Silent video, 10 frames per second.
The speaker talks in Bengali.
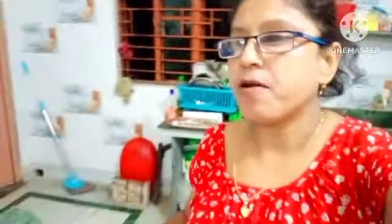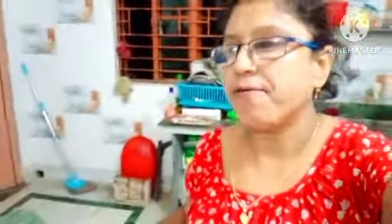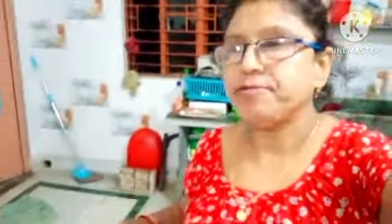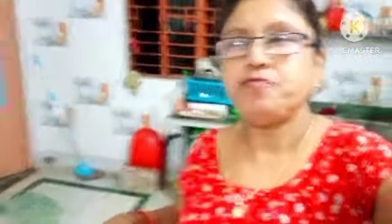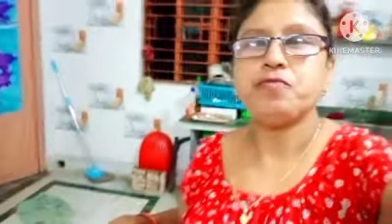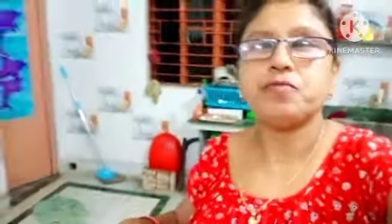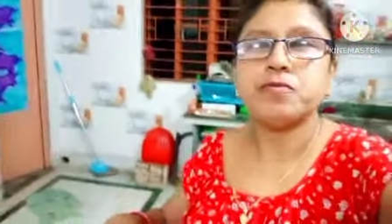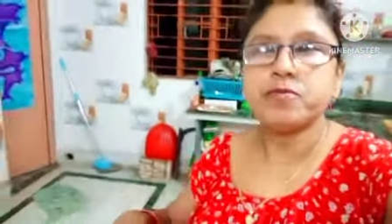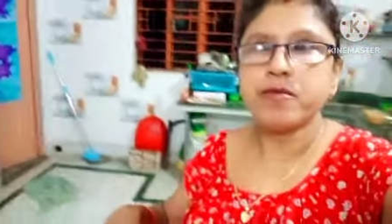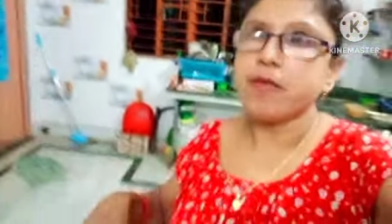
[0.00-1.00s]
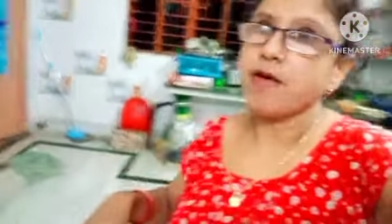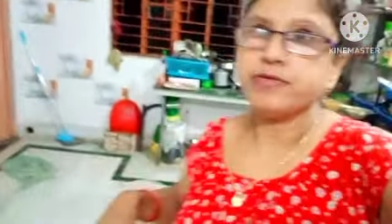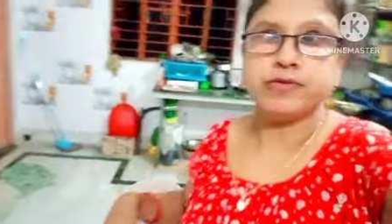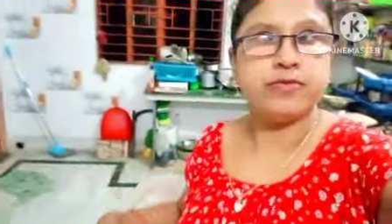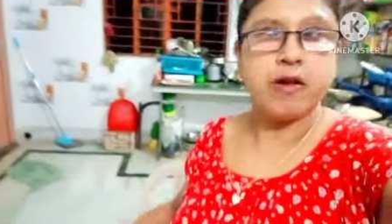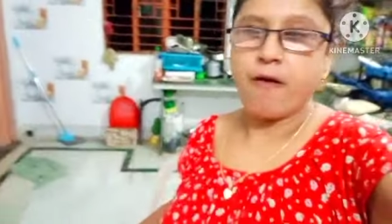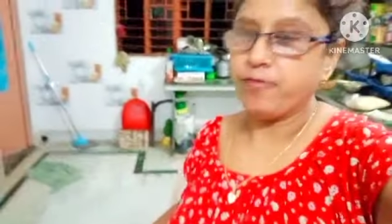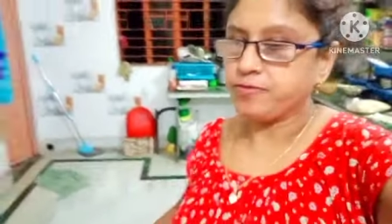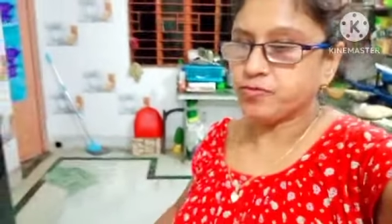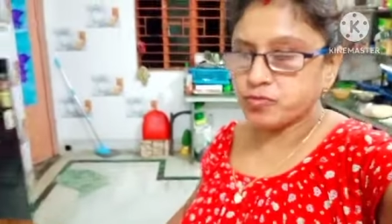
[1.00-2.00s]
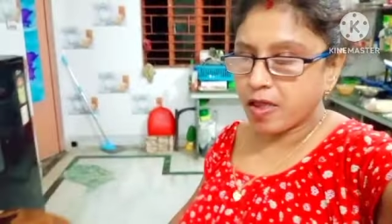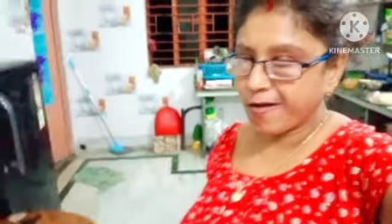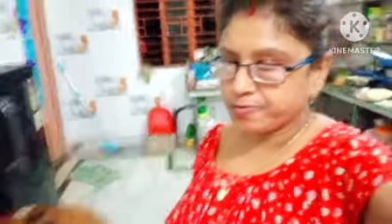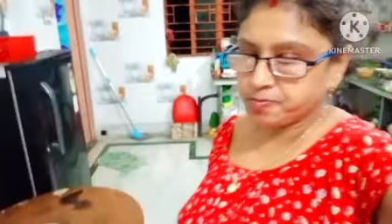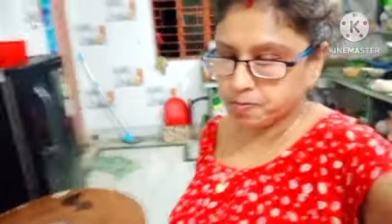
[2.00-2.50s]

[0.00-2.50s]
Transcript: মানে আর দেখে না আমার ভালোও লাগে জানো তো